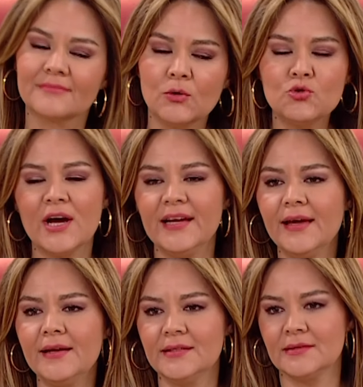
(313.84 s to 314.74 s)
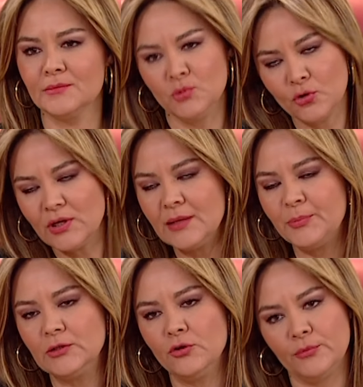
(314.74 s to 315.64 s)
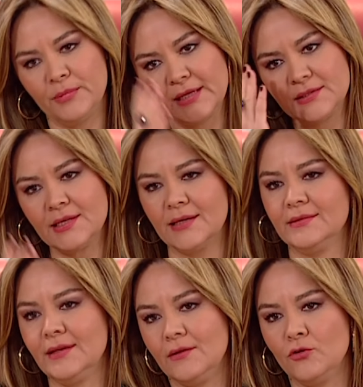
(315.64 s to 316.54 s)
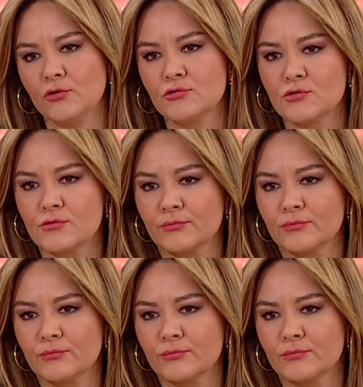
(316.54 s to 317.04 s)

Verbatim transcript: Uçağı yer ayırttım. Bugün gidip alıyorum bileti, yarın da gidiyoruz.